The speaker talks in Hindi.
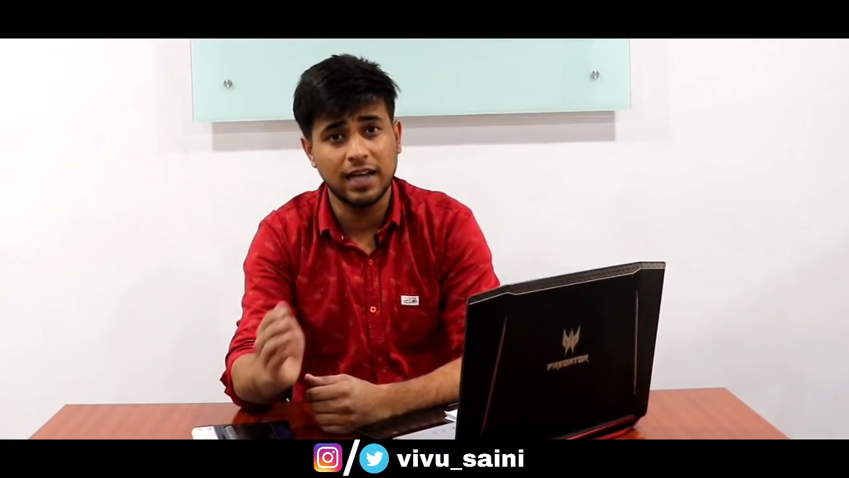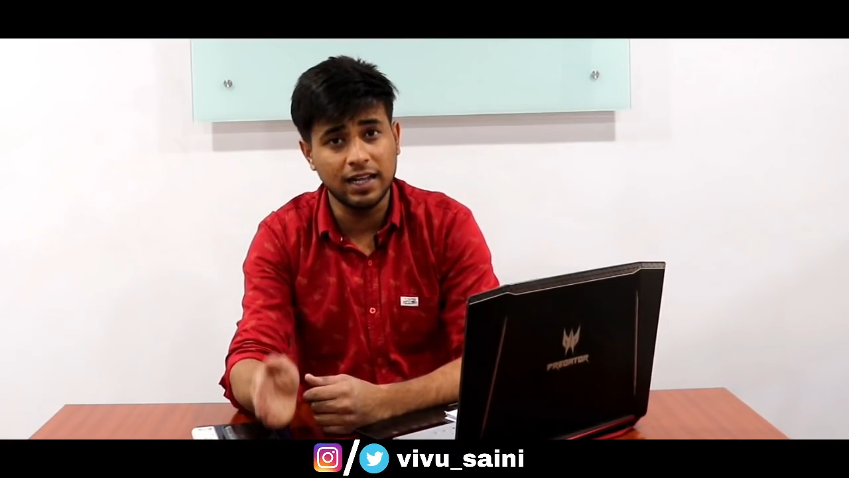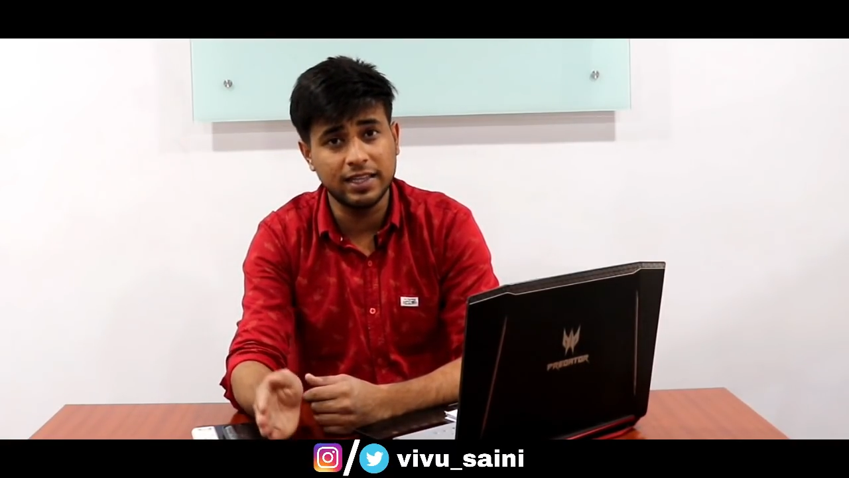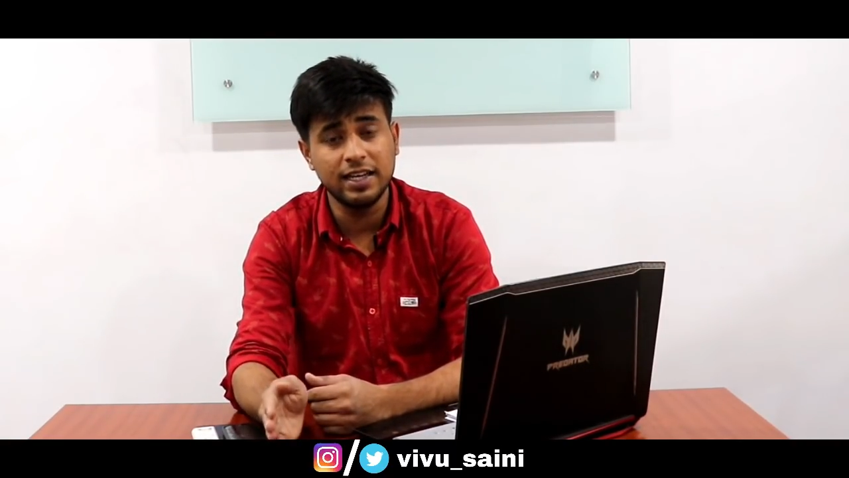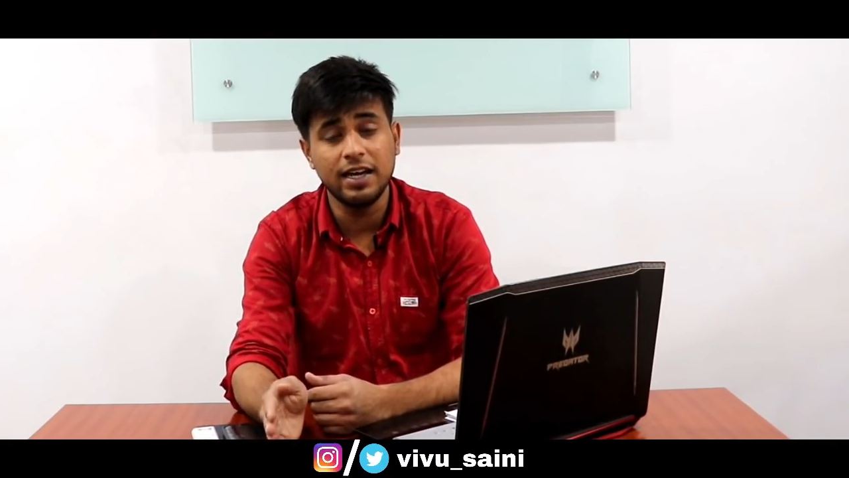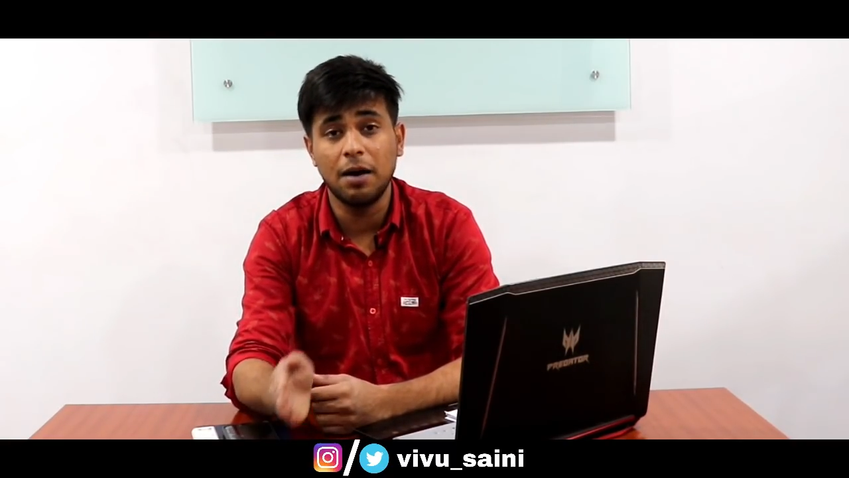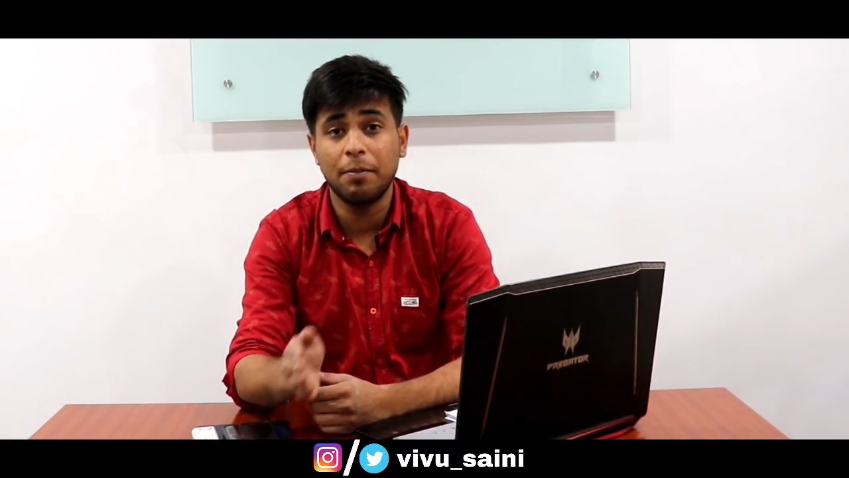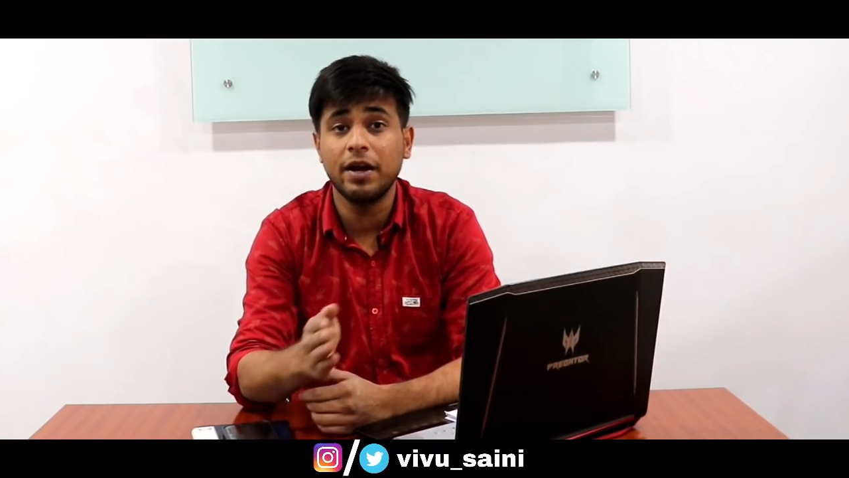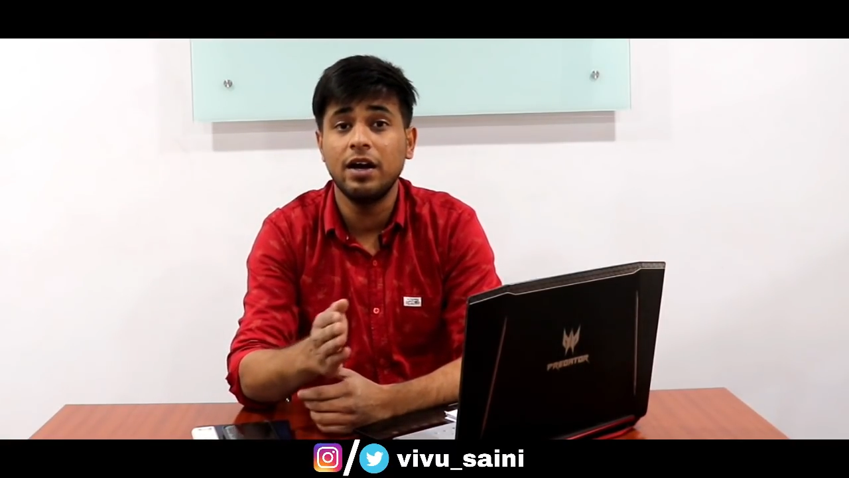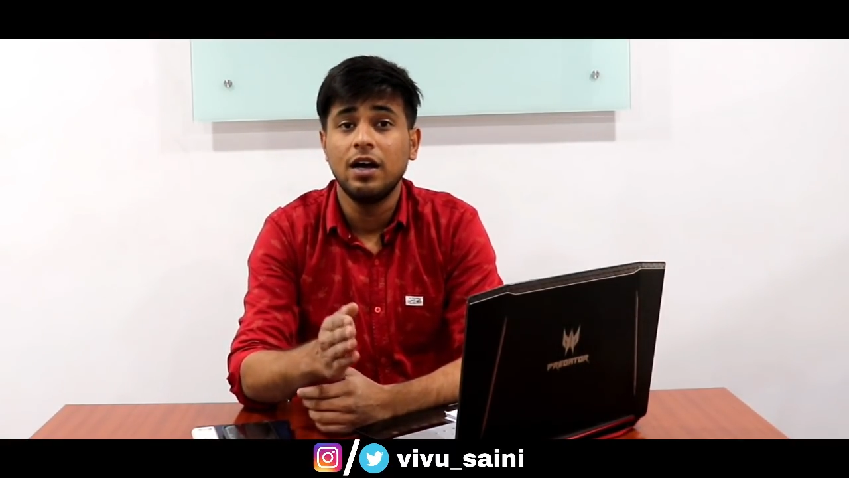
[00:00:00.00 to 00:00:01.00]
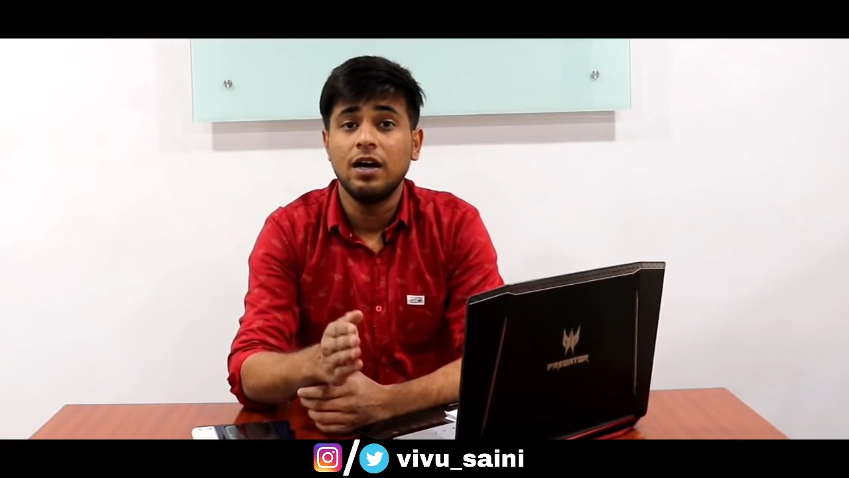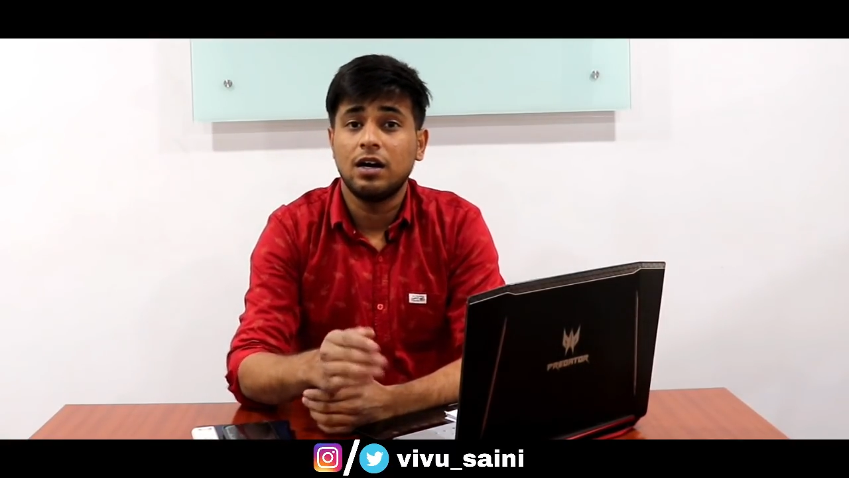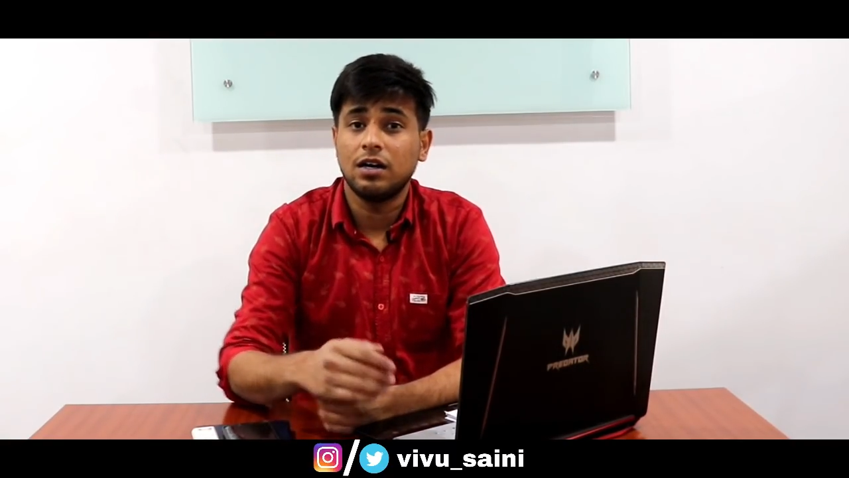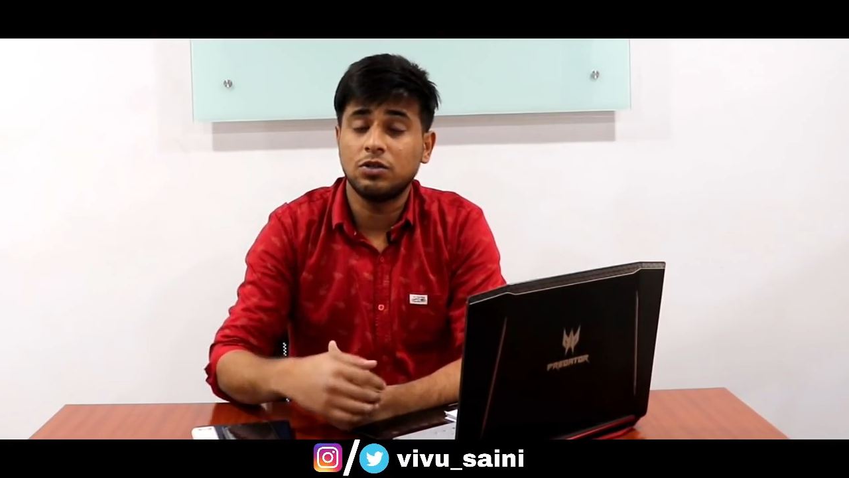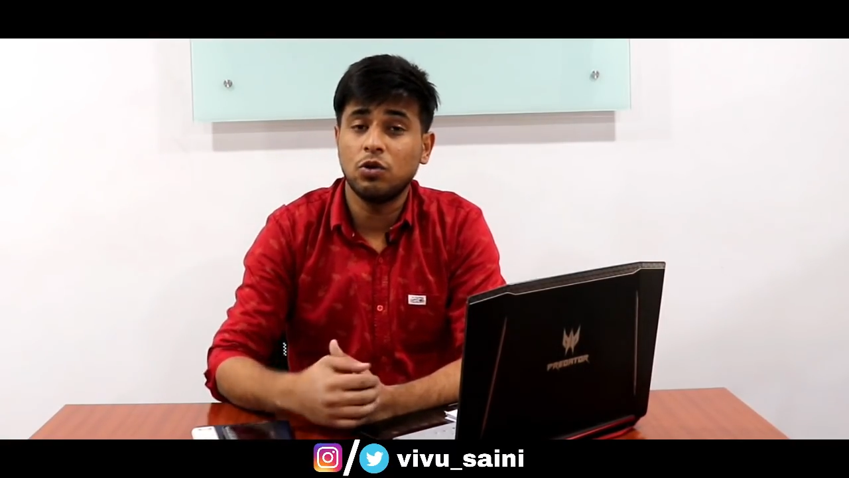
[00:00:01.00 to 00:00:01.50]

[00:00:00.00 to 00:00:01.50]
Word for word: साथ ही यहाँ पर uh,